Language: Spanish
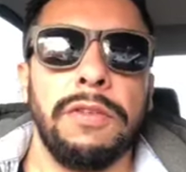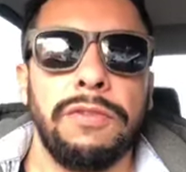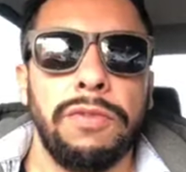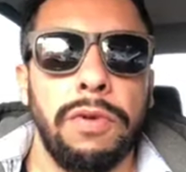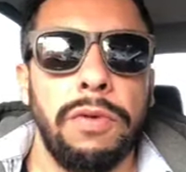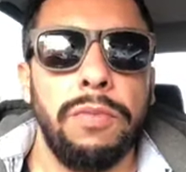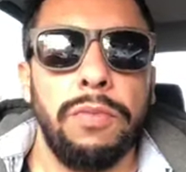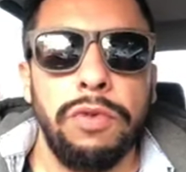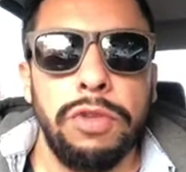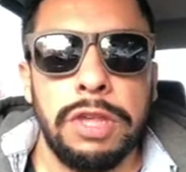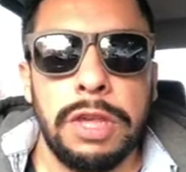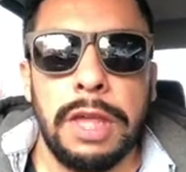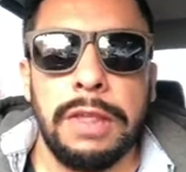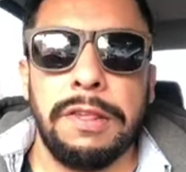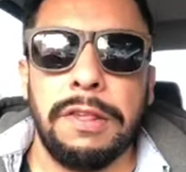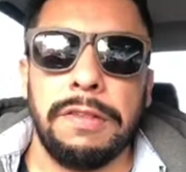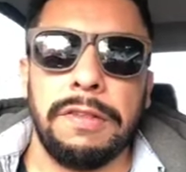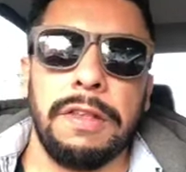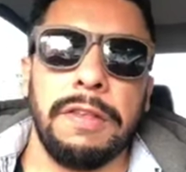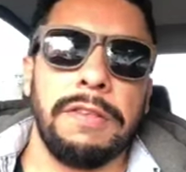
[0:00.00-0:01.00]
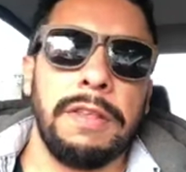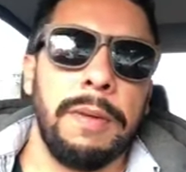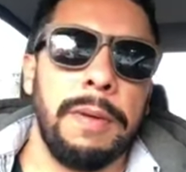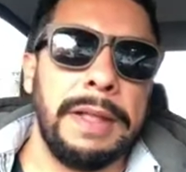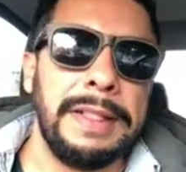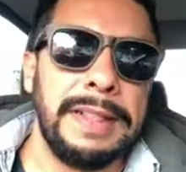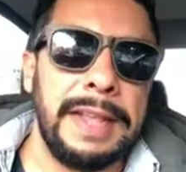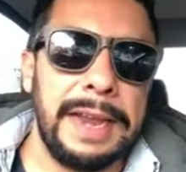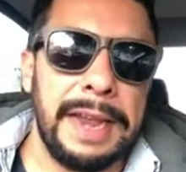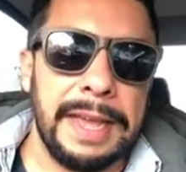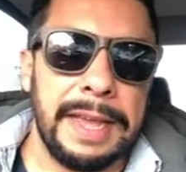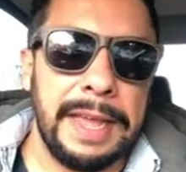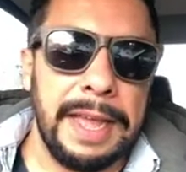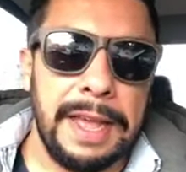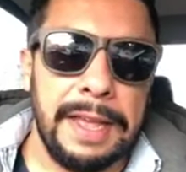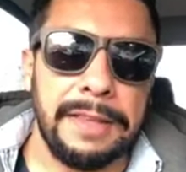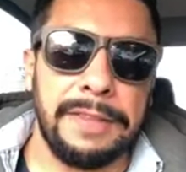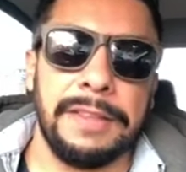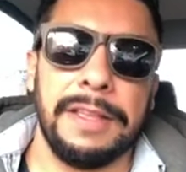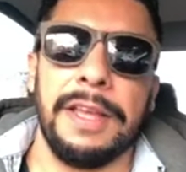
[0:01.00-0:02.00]
son muchachas que se van de la
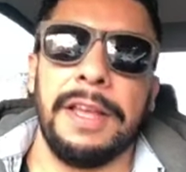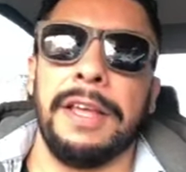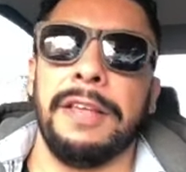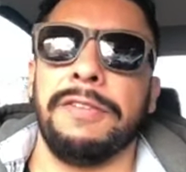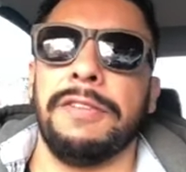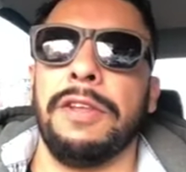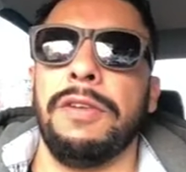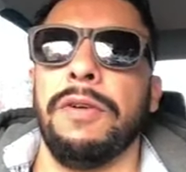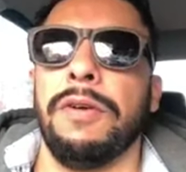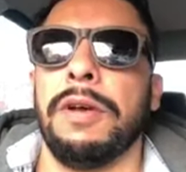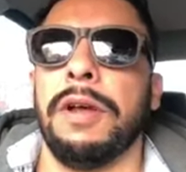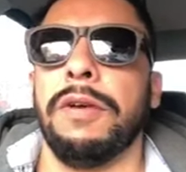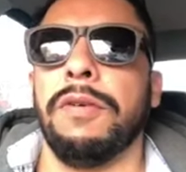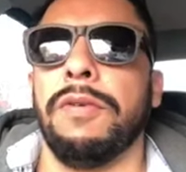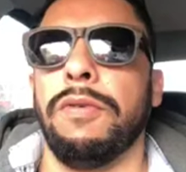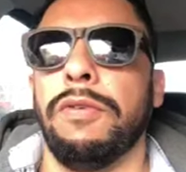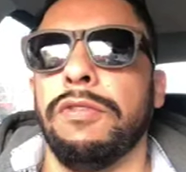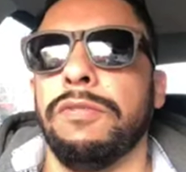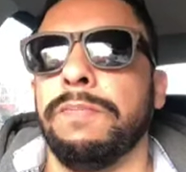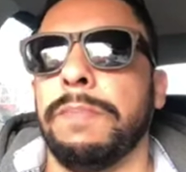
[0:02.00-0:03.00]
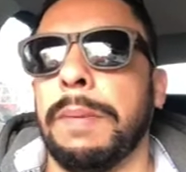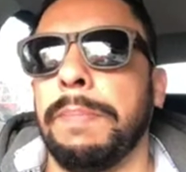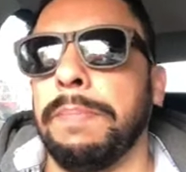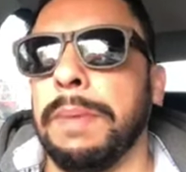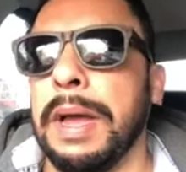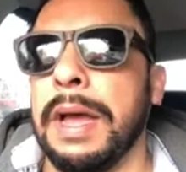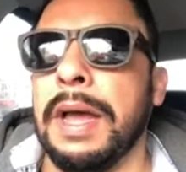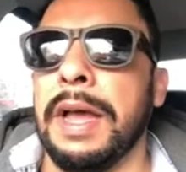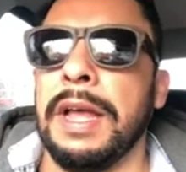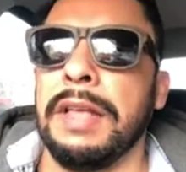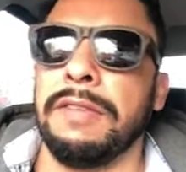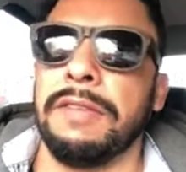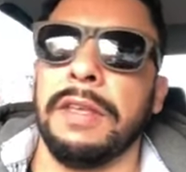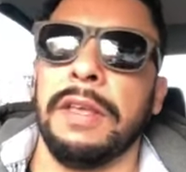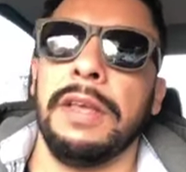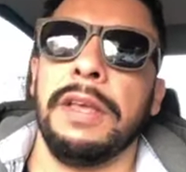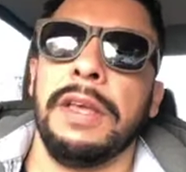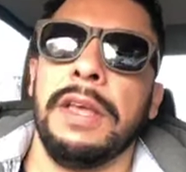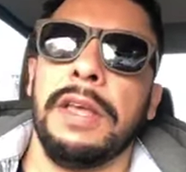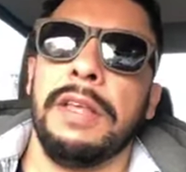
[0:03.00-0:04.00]
casa, se enojan con los papás,
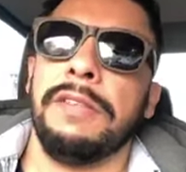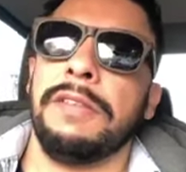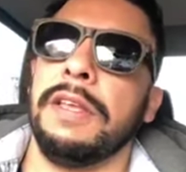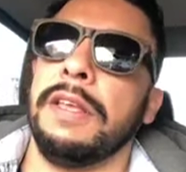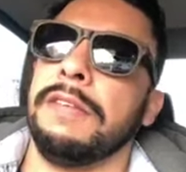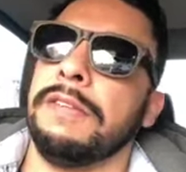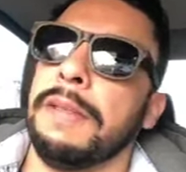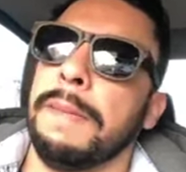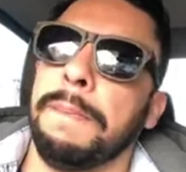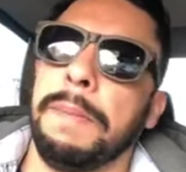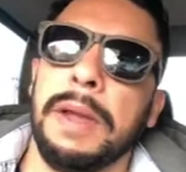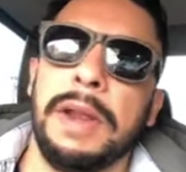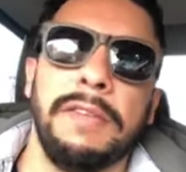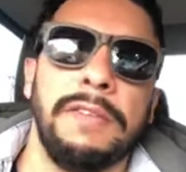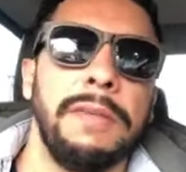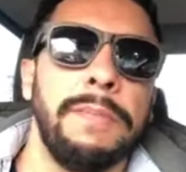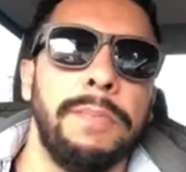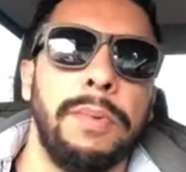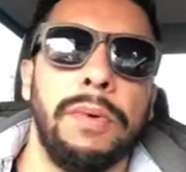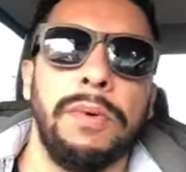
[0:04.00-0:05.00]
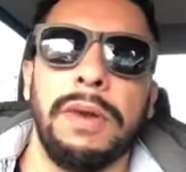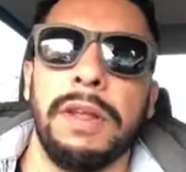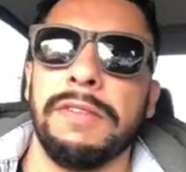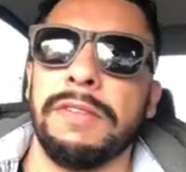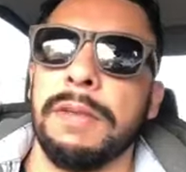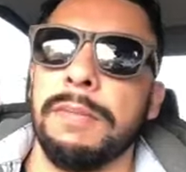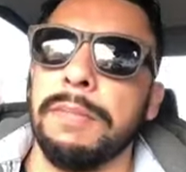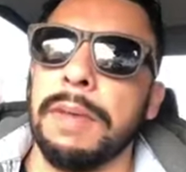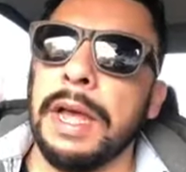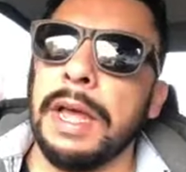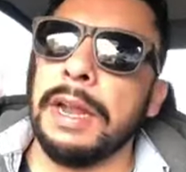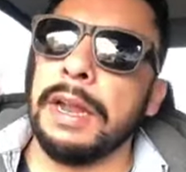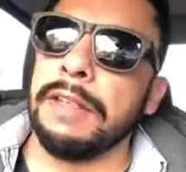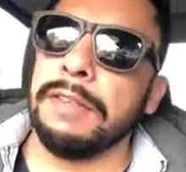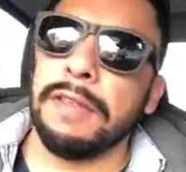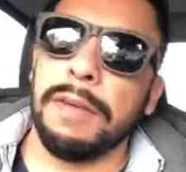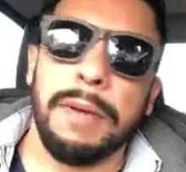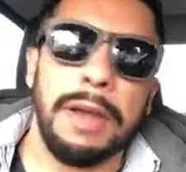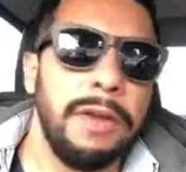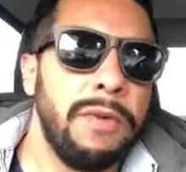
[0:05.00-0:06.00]
se desaparecen por una semana,
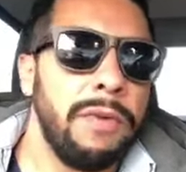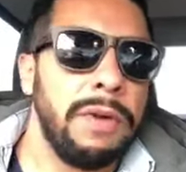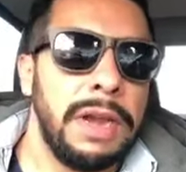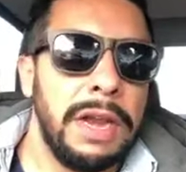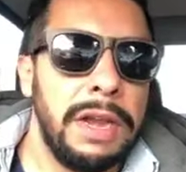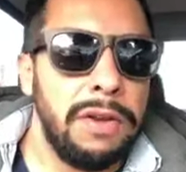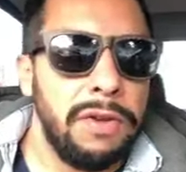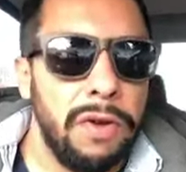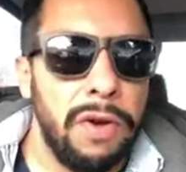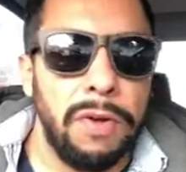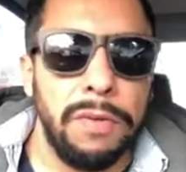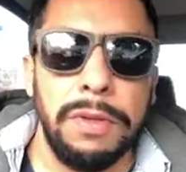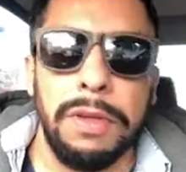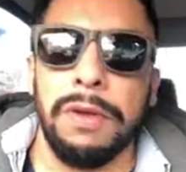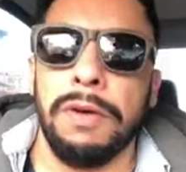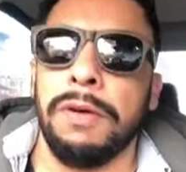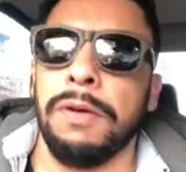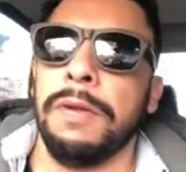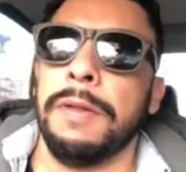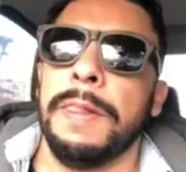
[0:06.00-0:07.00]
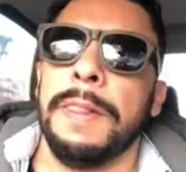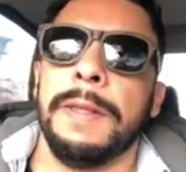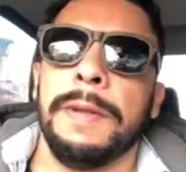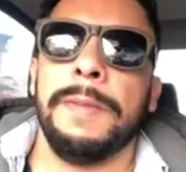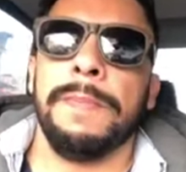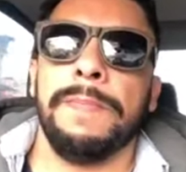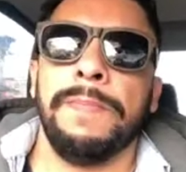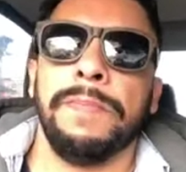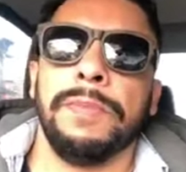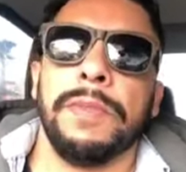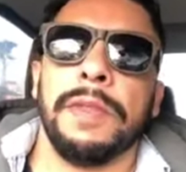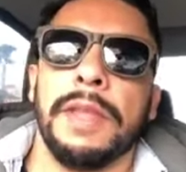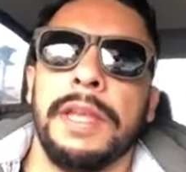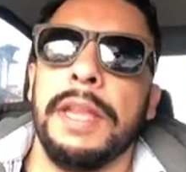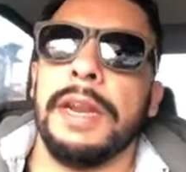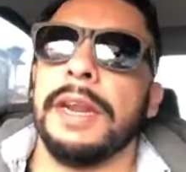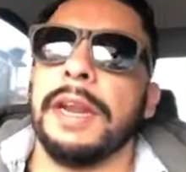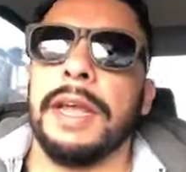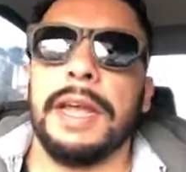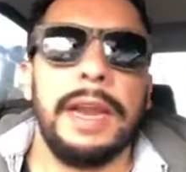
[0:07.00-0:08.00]
se van con el novio y
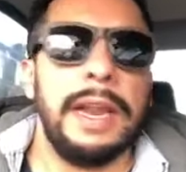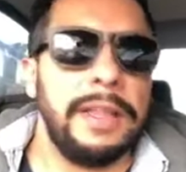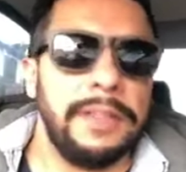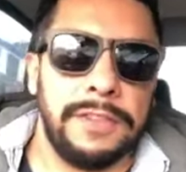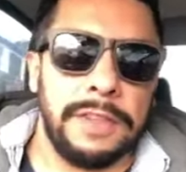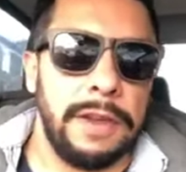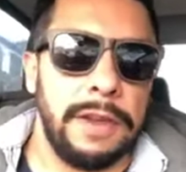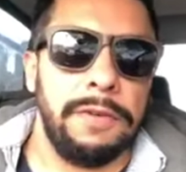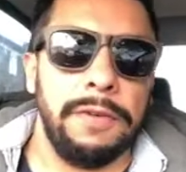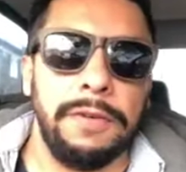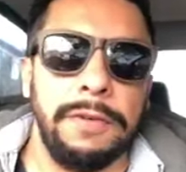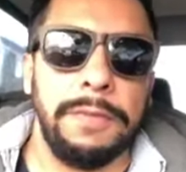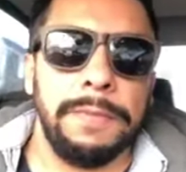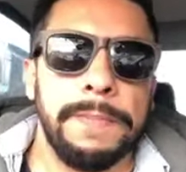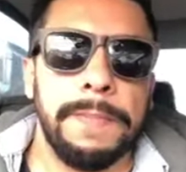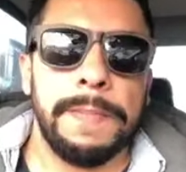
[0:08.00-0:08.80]
regresan, ¿no?